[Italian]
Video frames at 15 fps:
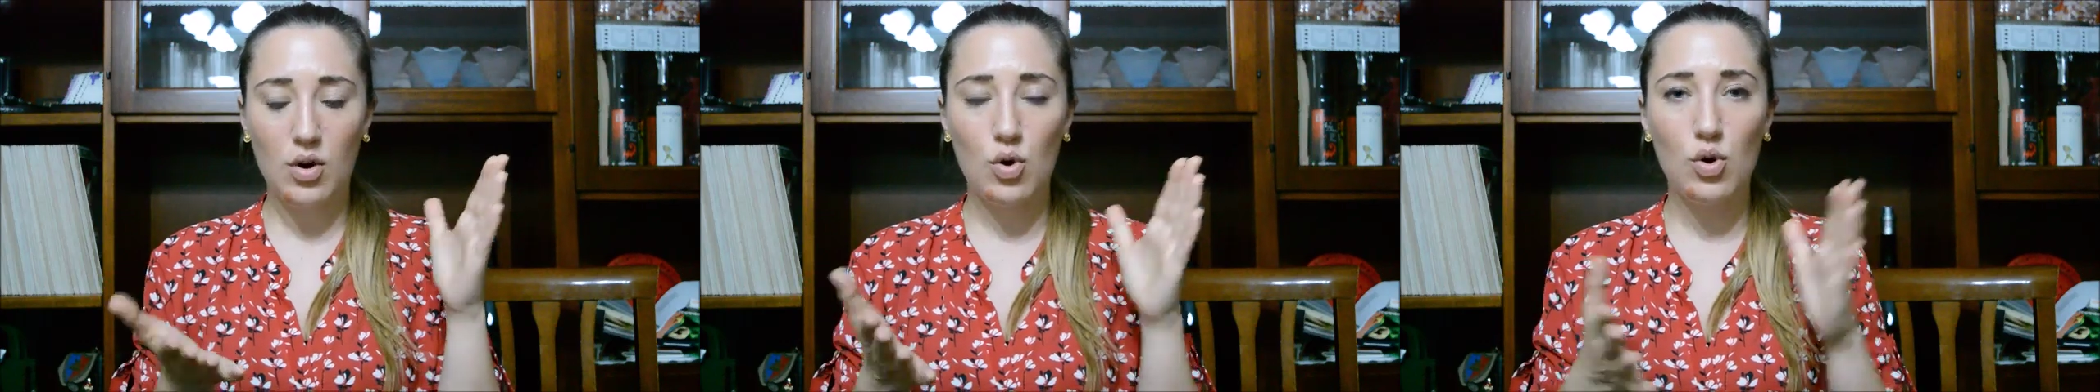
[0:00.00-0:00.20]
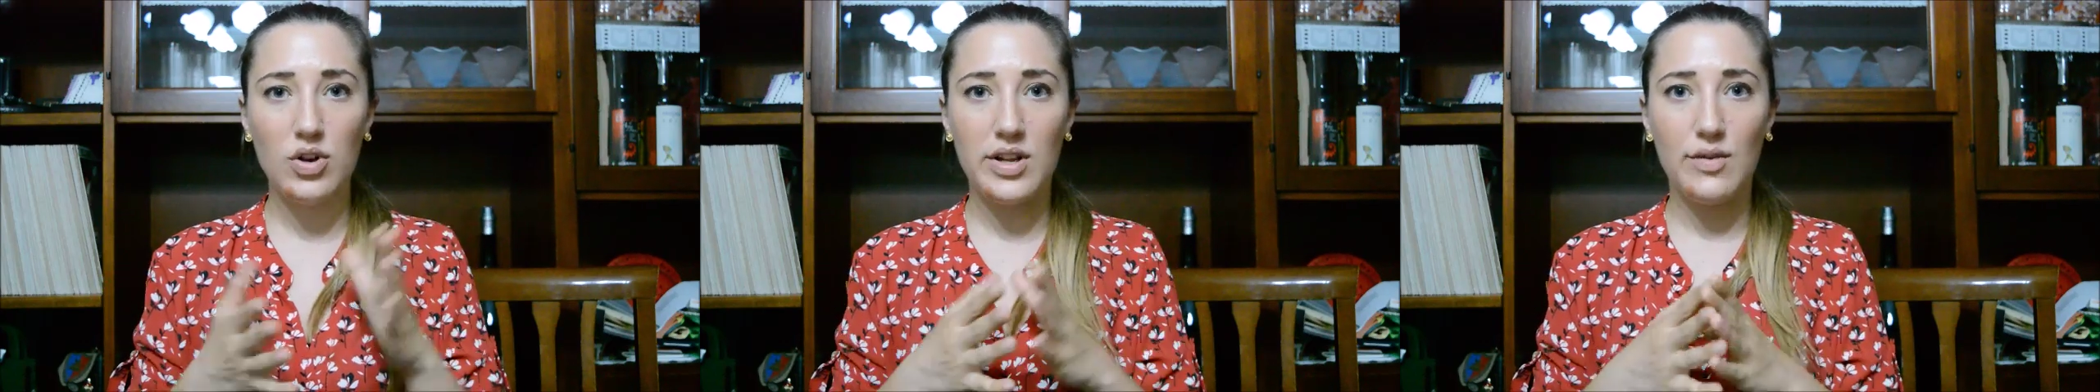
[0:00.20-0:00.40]

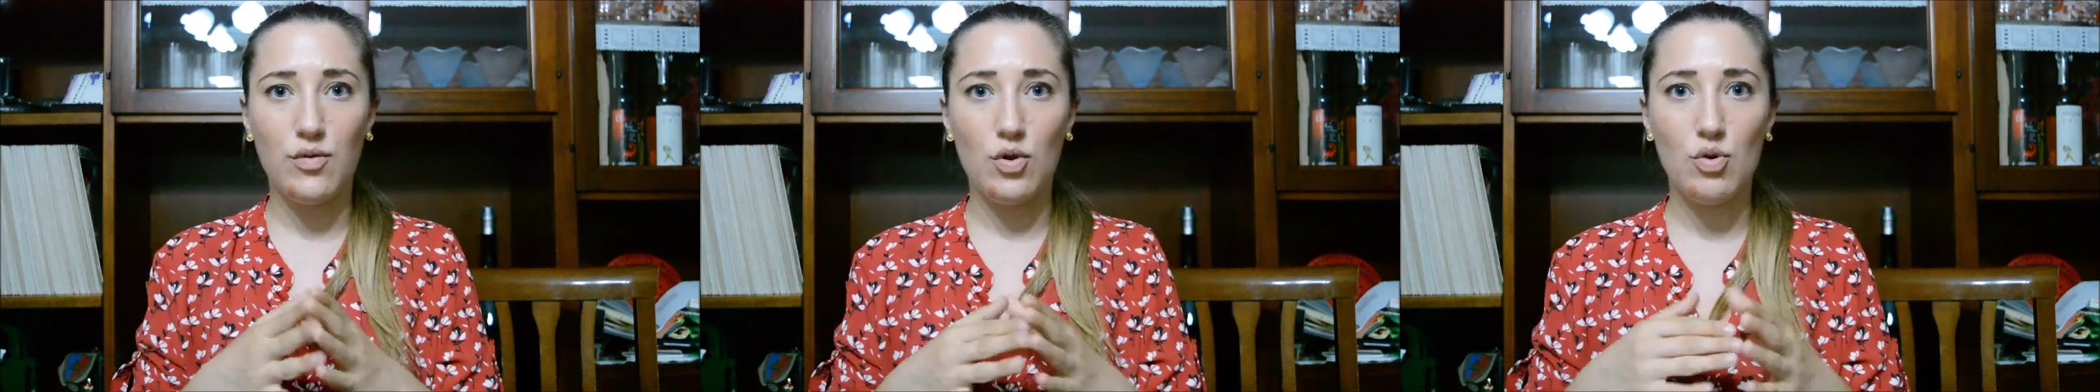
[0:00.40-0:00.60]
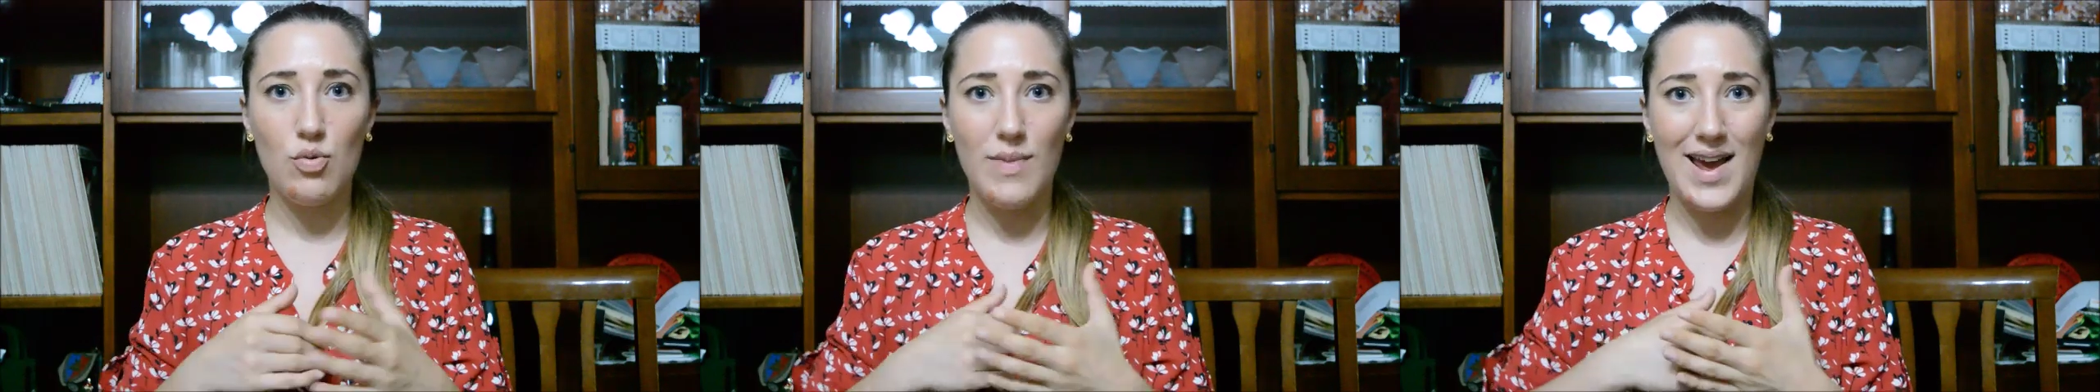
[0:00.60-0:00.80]
con il
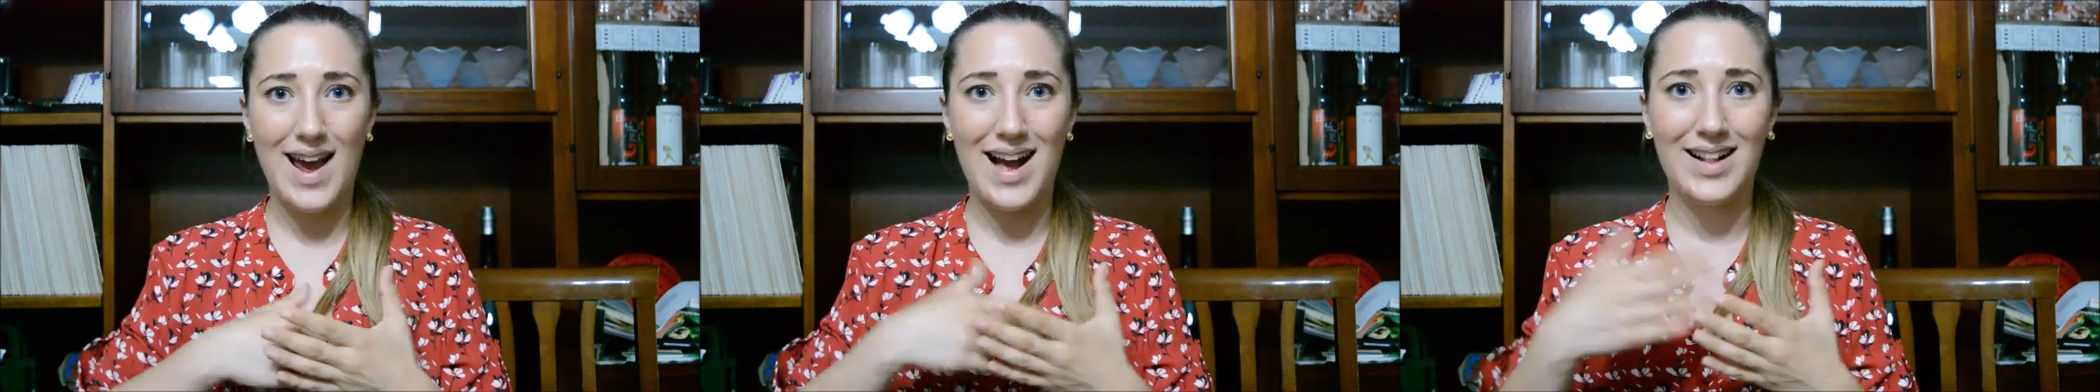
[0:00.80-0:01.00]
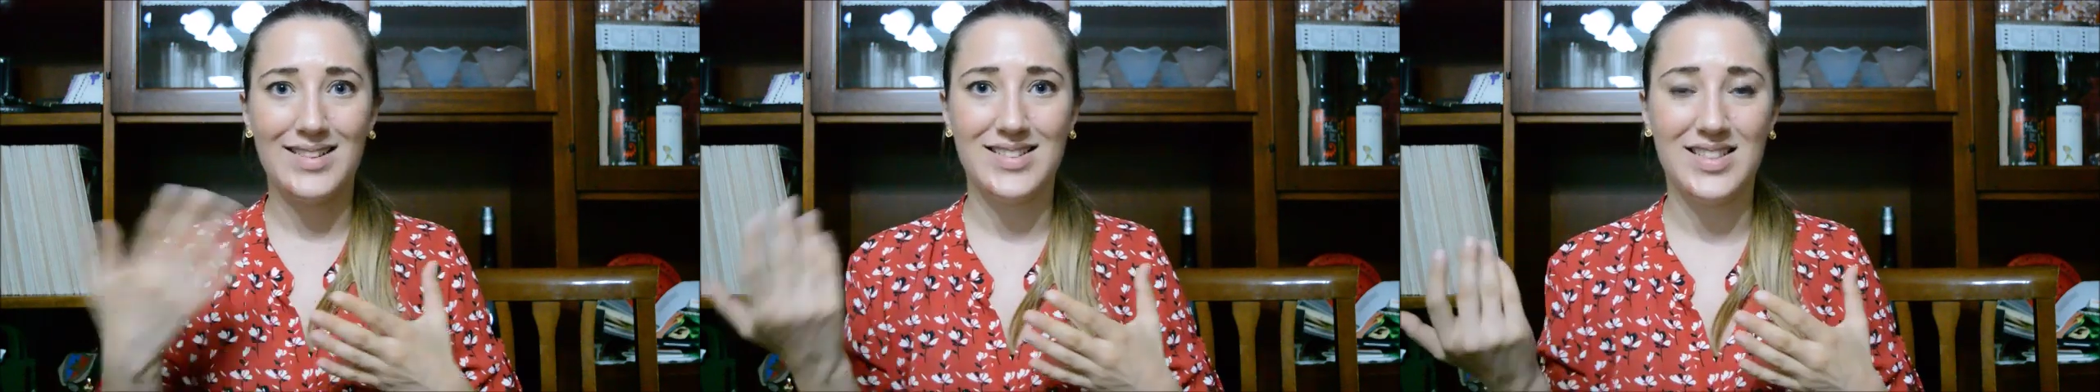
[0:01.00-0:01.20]
volume
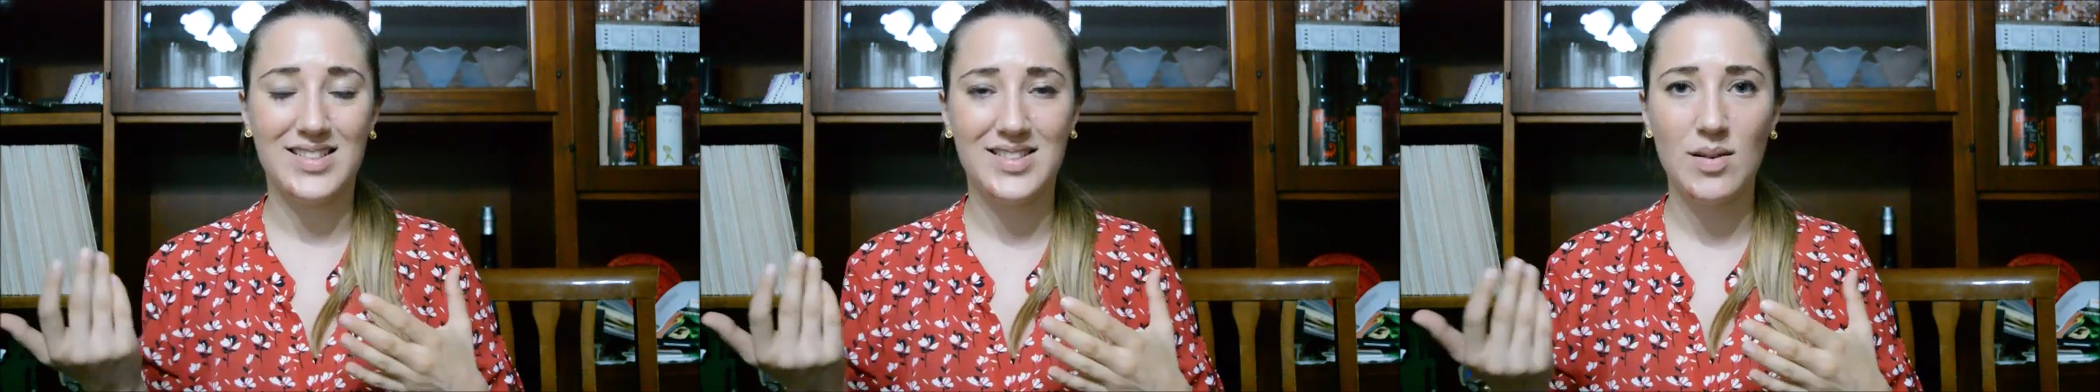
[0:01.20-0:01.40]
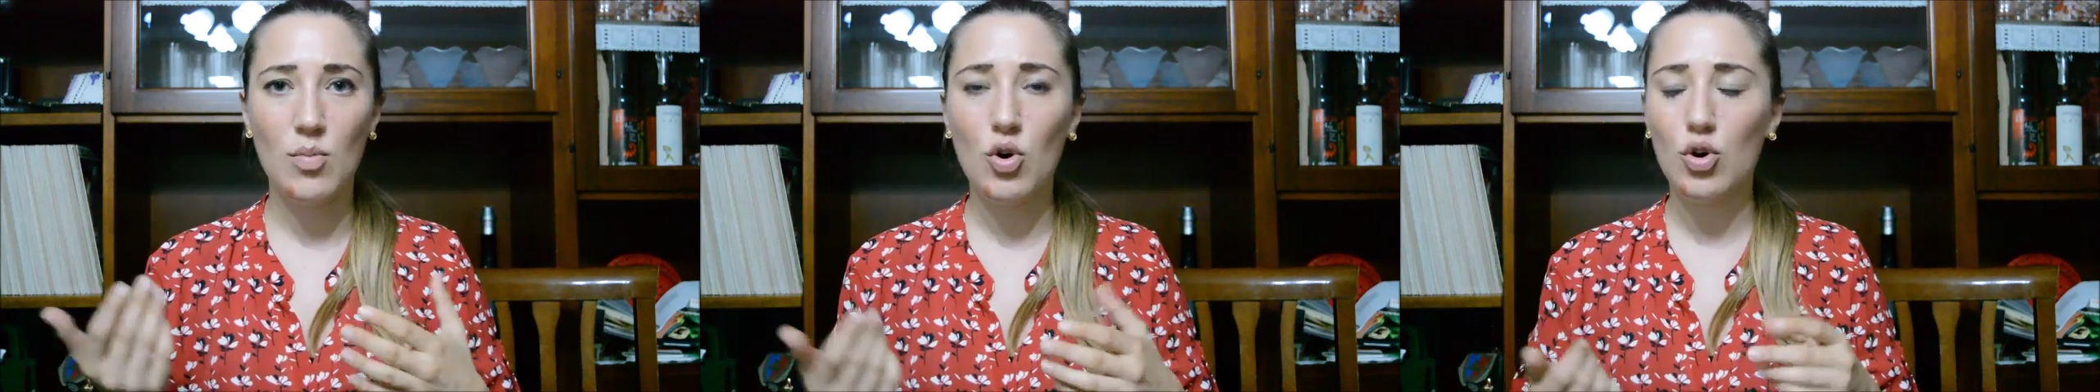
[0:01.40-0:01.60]

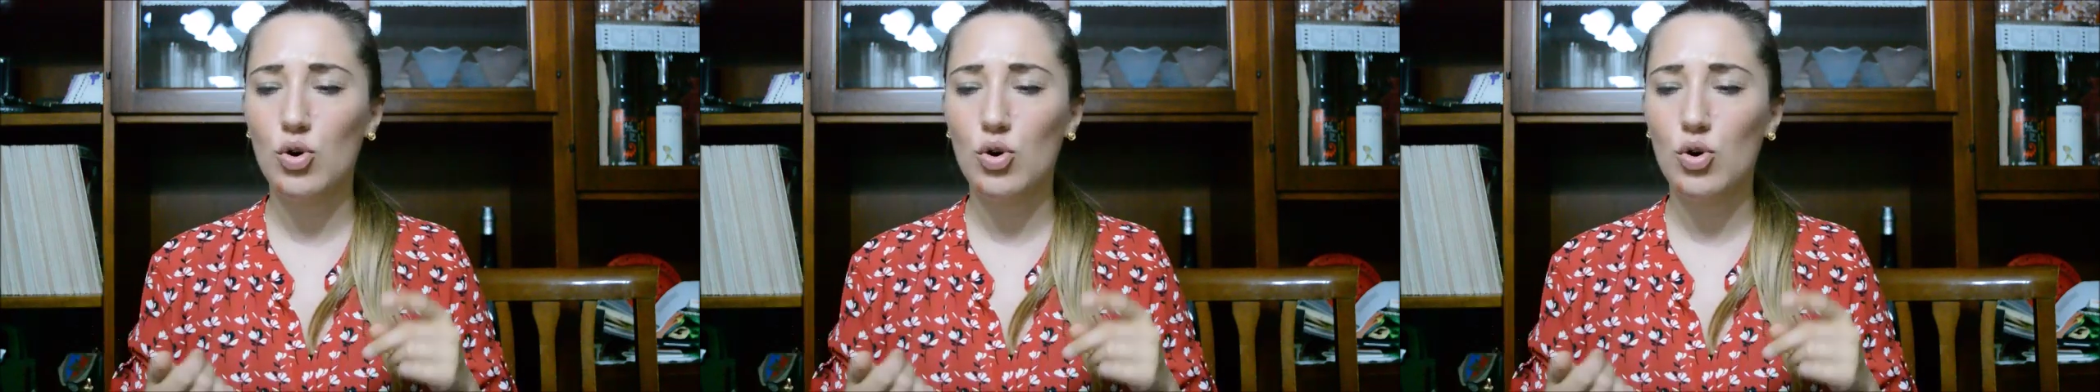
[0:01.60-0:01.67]
altissimo